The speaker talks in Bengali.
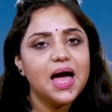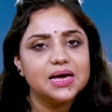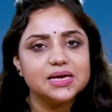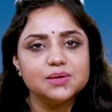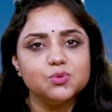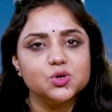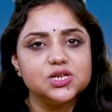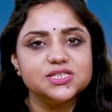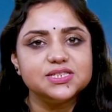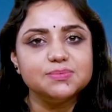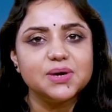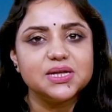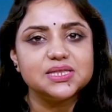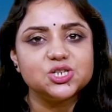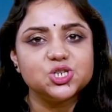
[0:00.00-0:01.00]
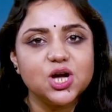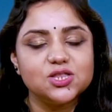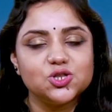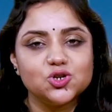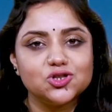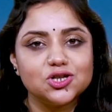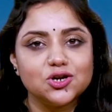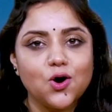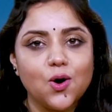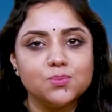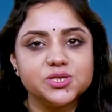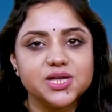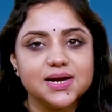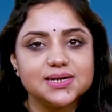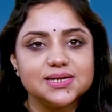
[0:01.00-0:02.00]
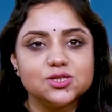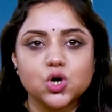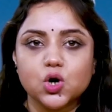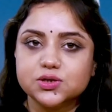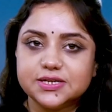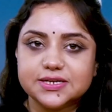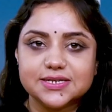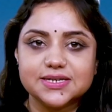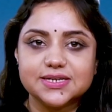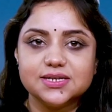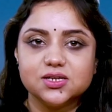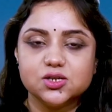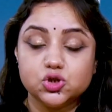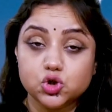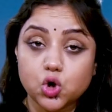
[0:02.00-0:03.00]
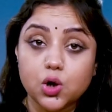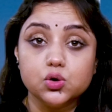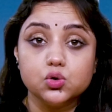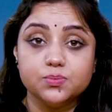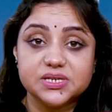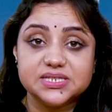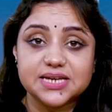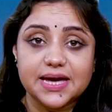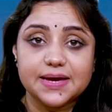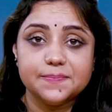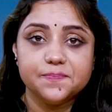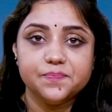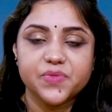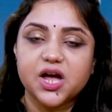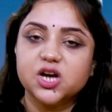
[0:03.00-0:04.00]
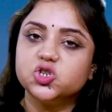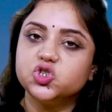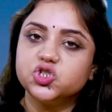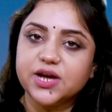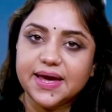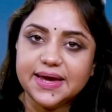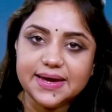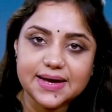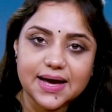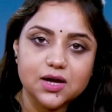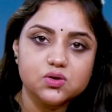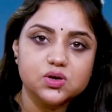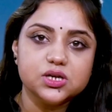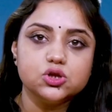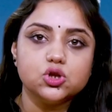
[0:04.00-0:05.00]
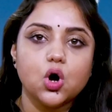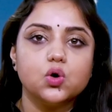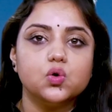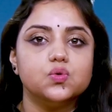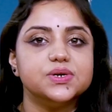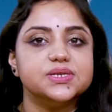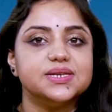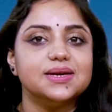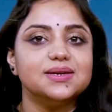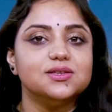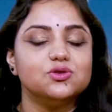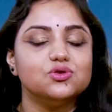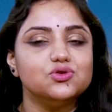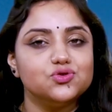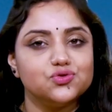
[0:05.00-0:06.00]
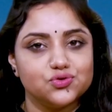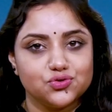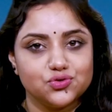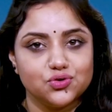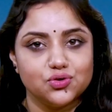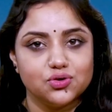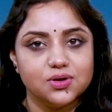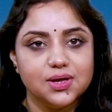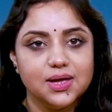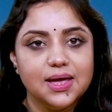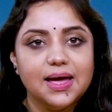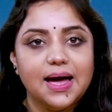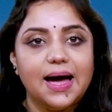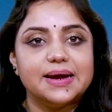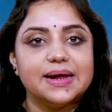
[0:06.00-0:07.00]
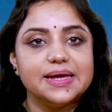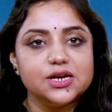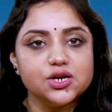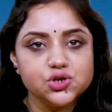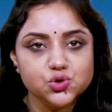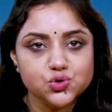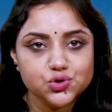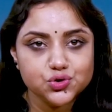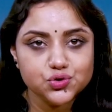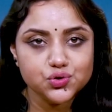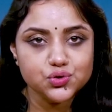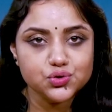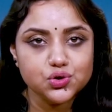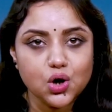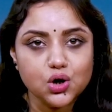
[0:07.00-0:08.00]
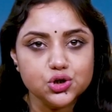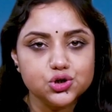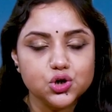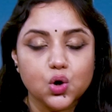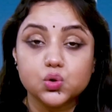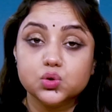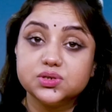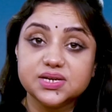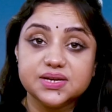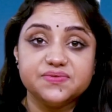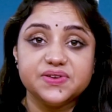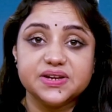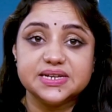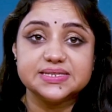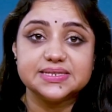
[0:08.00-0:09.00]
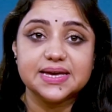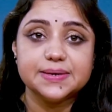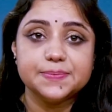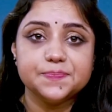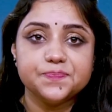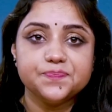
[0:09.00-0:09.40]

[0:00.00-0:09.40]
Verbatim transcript: আগে বলেছি বাতাসে আর্দ্রতা কম থাকলে ত্বক থেকে জল উবে যায় আর সেই কারণে ত্বক হয়ে যায় কিন্তু শুষ্ক আর এই শুষ্ক ত্বক সহজেই ফেটে যায়